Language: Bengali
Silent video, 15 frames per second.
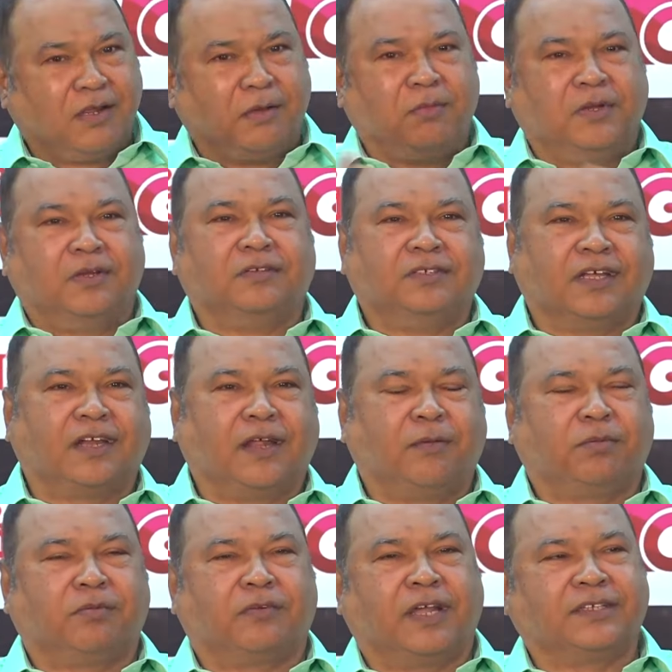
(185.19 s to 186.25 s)
আই মিন যারা
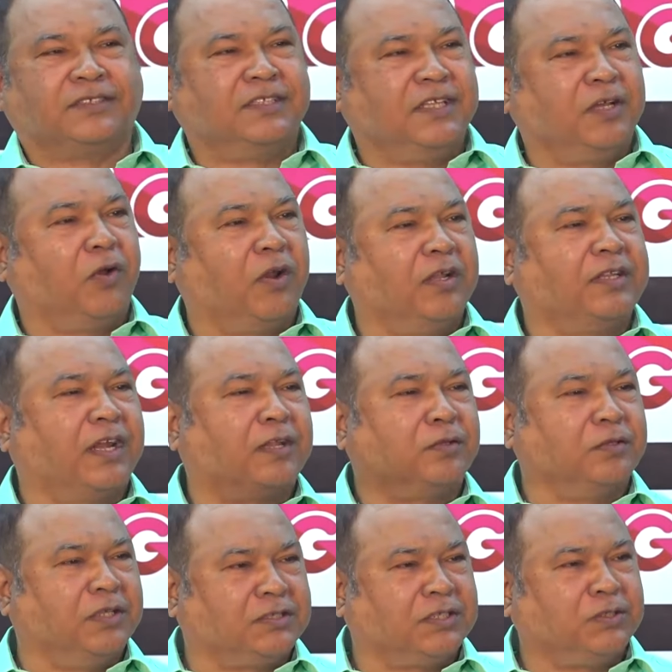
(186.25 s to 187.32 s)
রাজনীতি করেন তারা
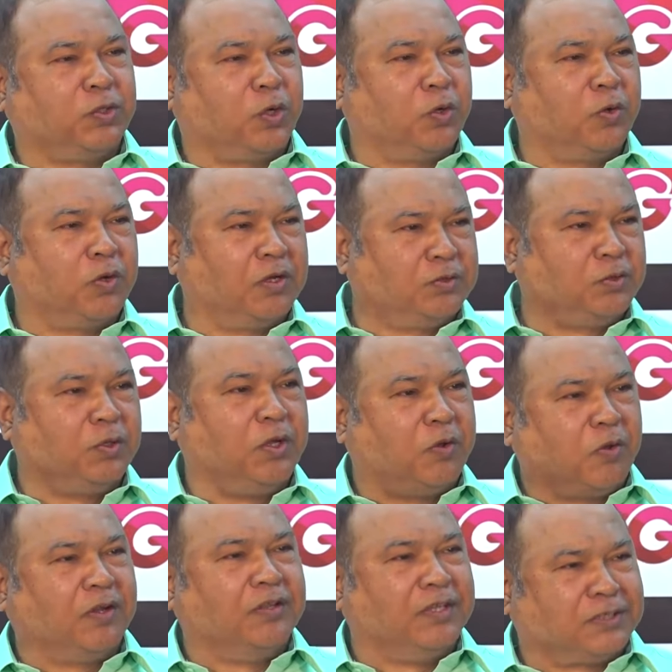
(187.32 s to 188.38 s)
তো দেশের জনগণের জন্যই
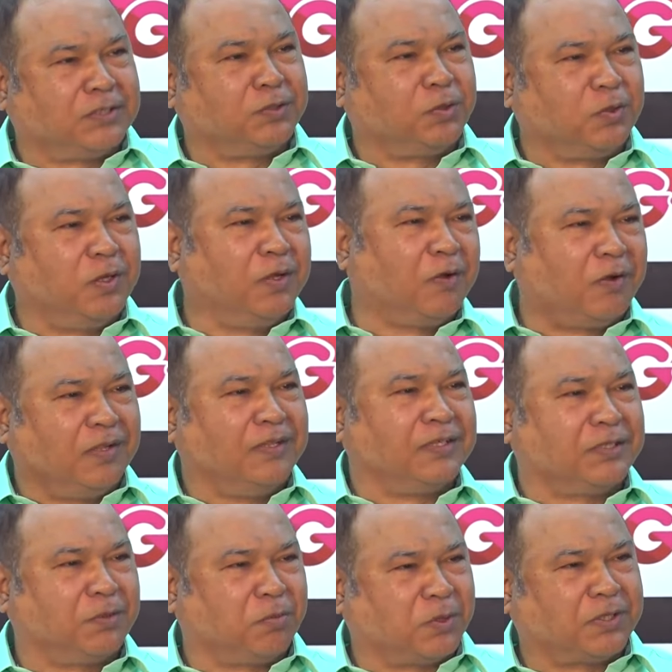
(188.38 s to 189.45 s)
করেন দেশের জন্যই করেন
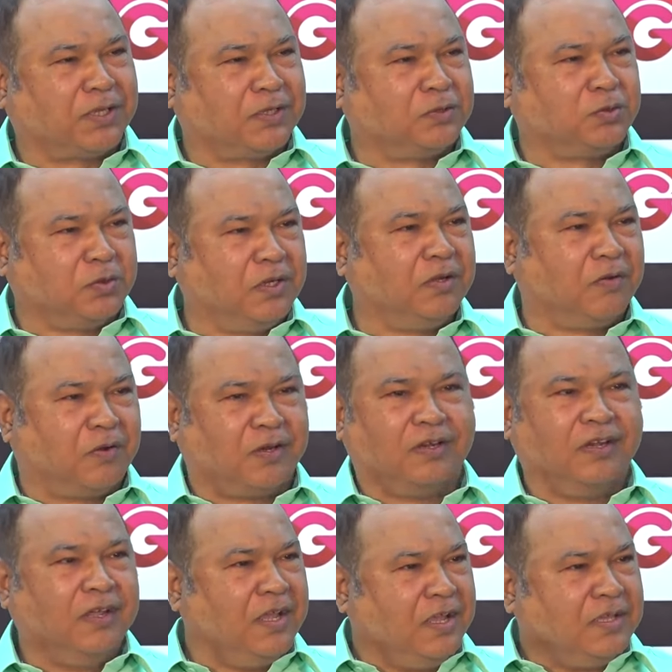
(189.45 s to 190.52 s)
দেশের পতাকার জন্যই করেন
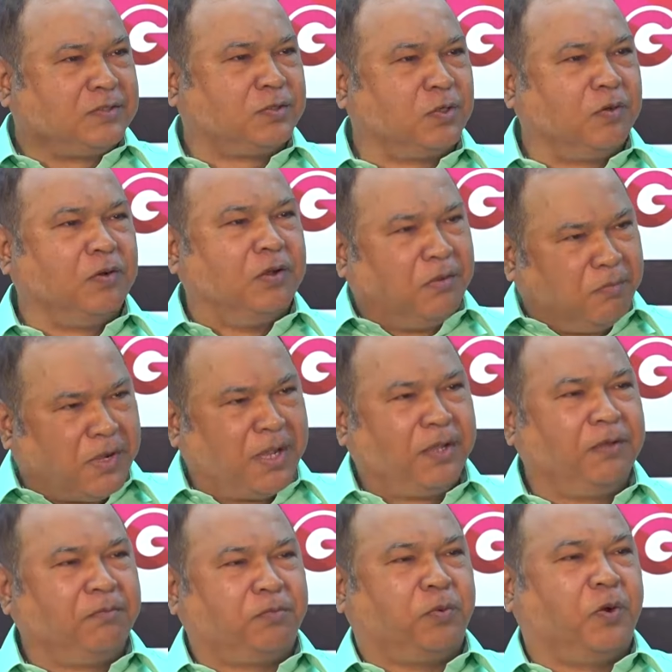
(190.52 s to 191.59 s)
সো মাই
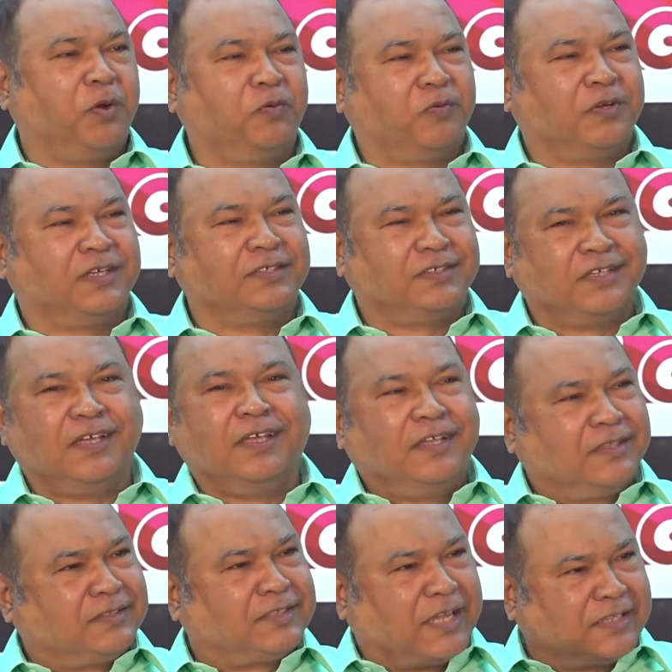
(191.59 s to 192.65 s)
পয়েন্ট ওয়াজ
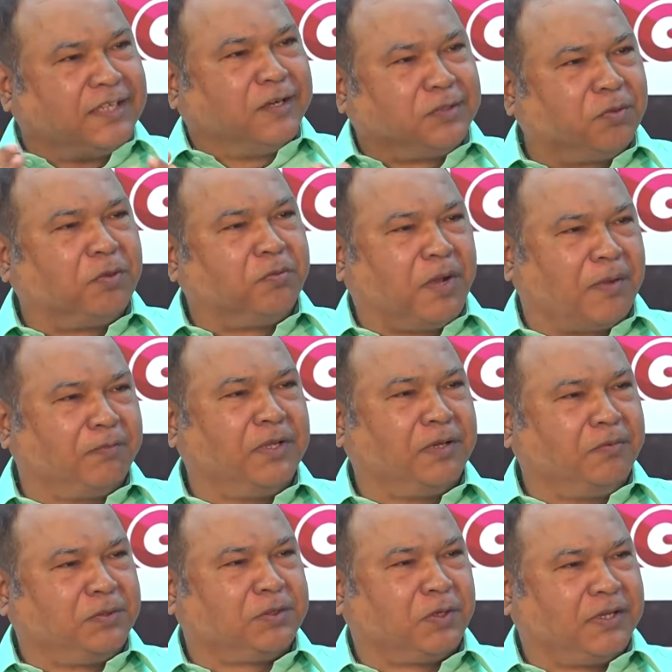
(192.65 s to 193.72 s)
তাদের যেমন
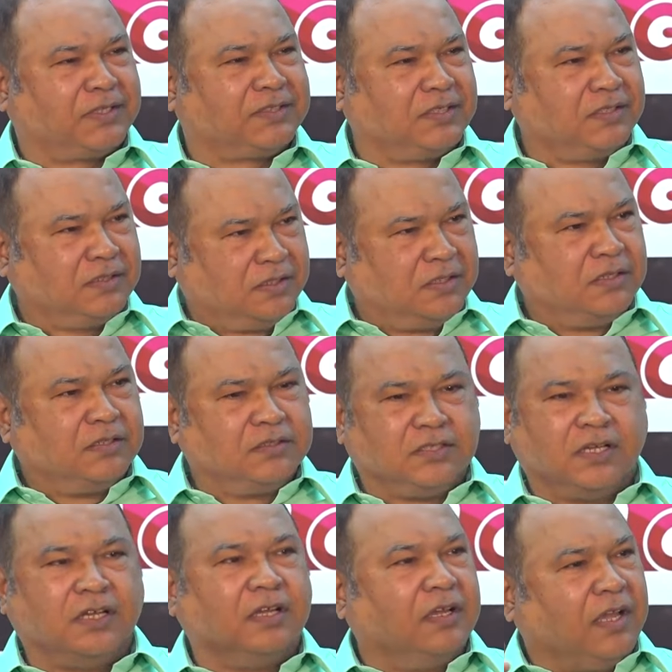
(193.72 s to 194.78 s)
ভাবনার বিষয় আছে
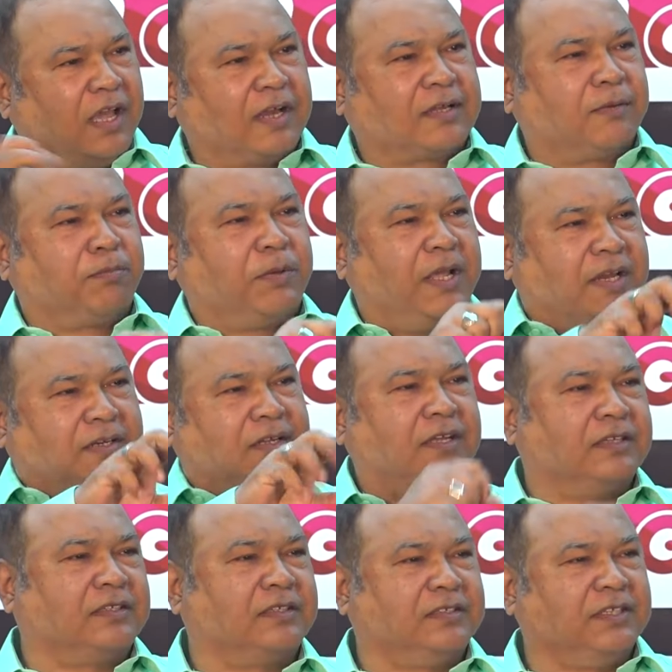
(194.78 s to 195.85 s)
যে একটা প্লেয়ারকে
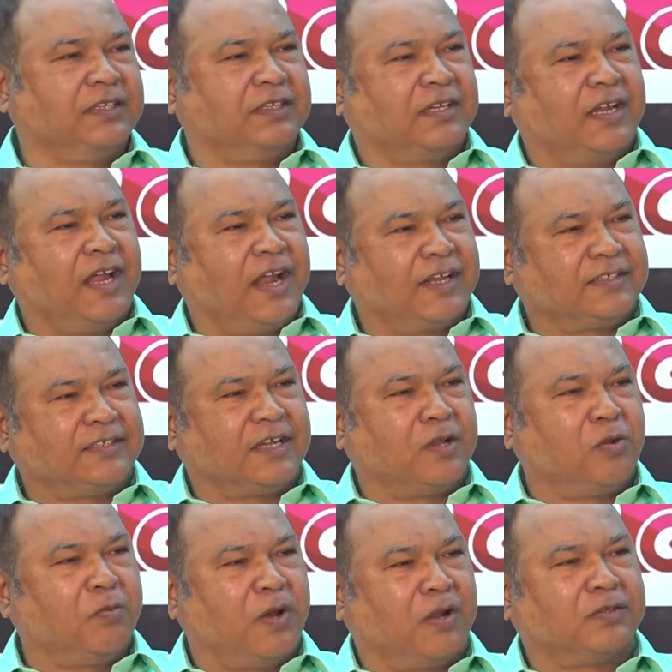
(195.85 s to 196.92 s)
যে যেখানে আরেক
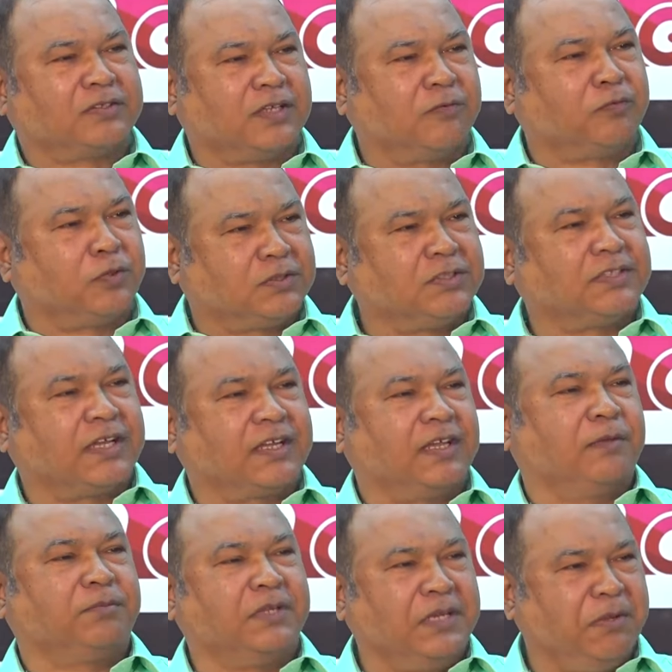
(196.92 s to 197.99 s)
জায়গায় খুব ভালো সার্ভ করছে তাকে
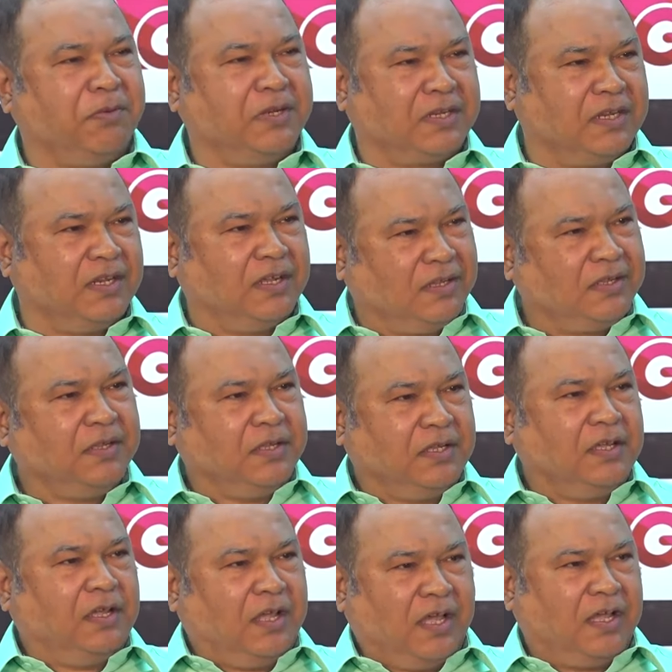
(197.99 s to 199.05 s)
আপনি নেবেন কিনা
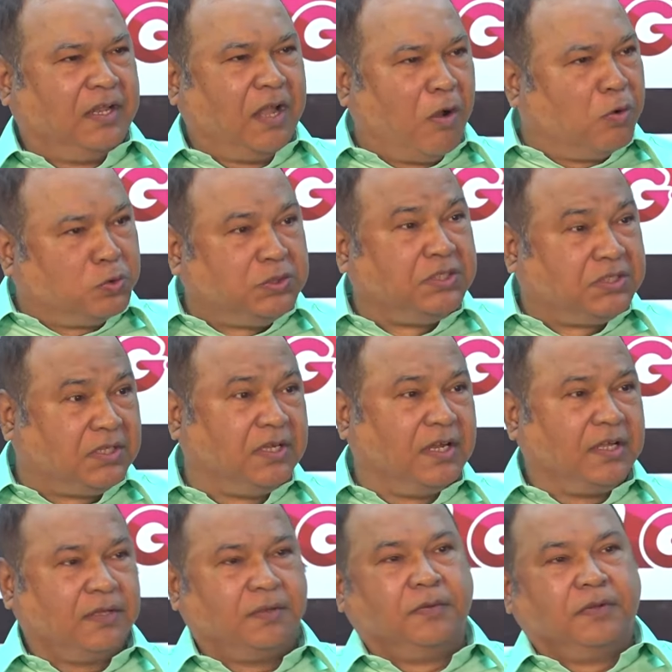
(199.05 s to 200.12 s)
না উচিত কিনা